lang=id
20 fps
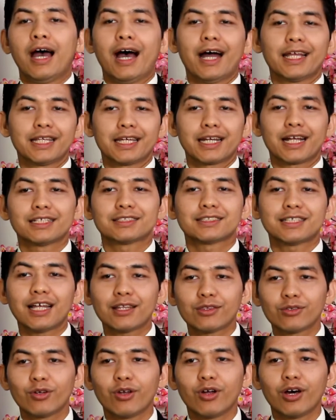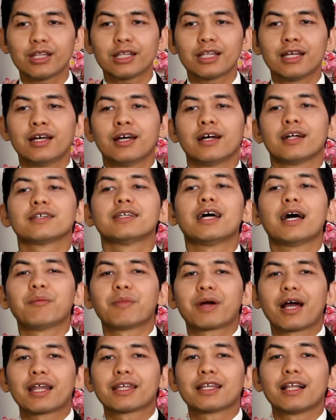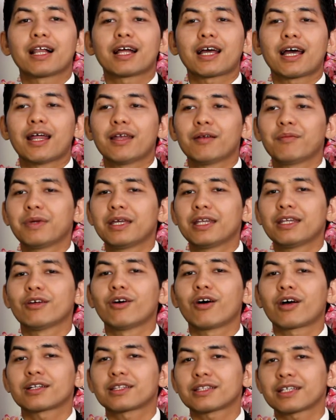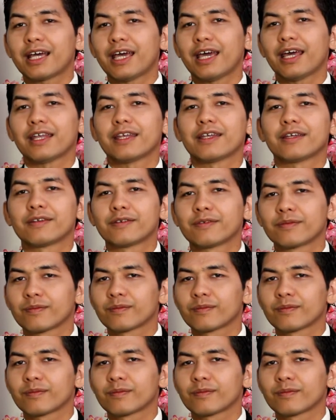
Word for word: Hanya dengan satu lot dan mengandalkan minor trend.